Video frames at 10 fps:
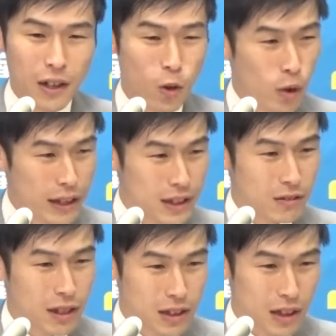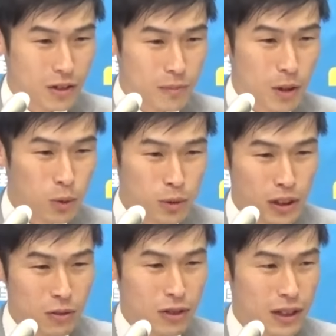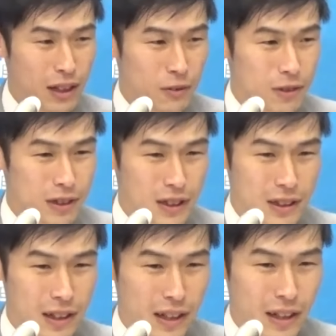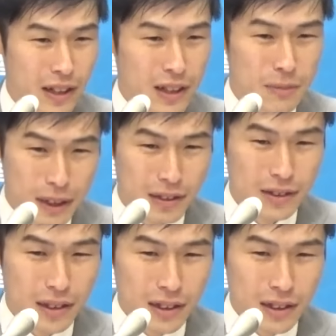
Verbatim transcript: 公開してくださいと、まあ、こういうあの提案をしてきています。